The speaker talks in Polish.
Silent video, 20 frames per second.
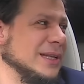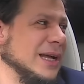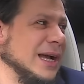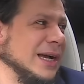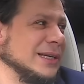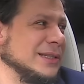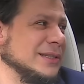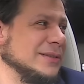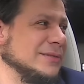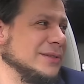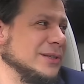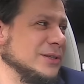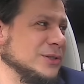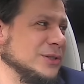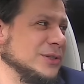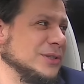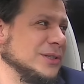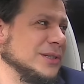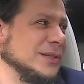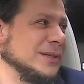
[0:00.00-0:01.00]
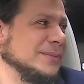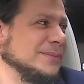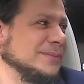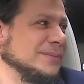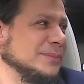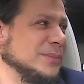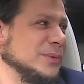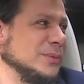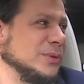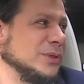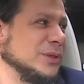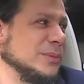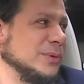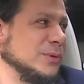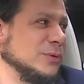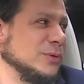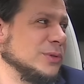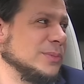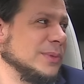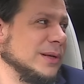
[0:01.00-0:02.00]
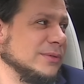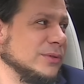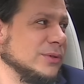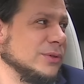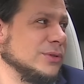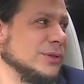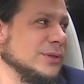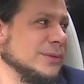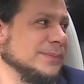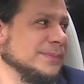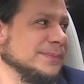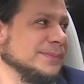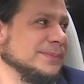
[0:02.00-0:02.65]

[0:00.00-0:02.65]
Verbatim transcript: aktywne życie mhm. mimo niepełnosprawności.